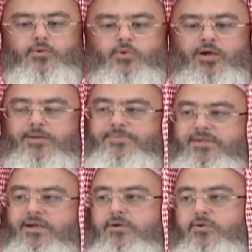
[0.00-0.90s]

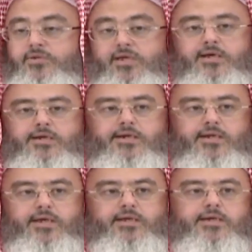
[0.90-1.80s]
وابدله دارا
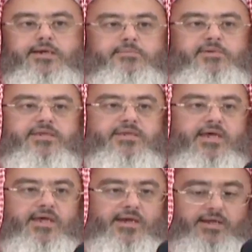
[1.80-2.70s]
خيرا من
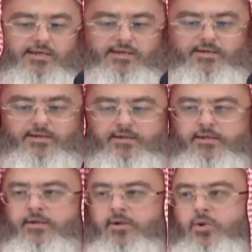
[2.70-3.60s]
داره
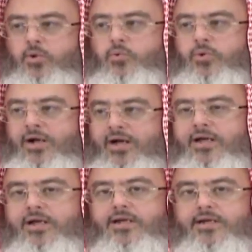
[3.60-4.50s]

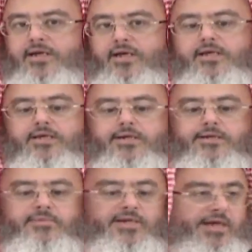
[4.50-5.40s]
واهلا خيرا
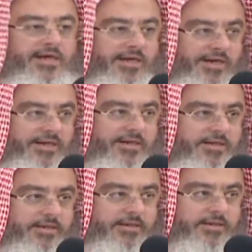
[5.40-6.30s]
من اهله
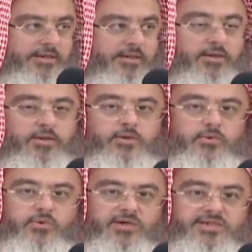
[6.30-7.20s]

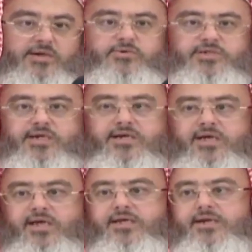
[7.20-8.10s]
وزوجا
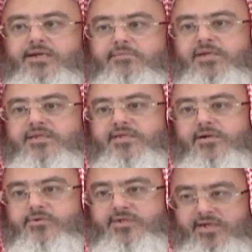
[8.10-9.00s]
خيرا من
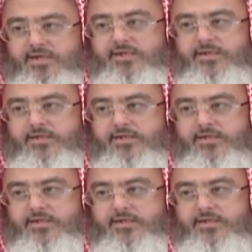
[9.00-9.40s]
زوجه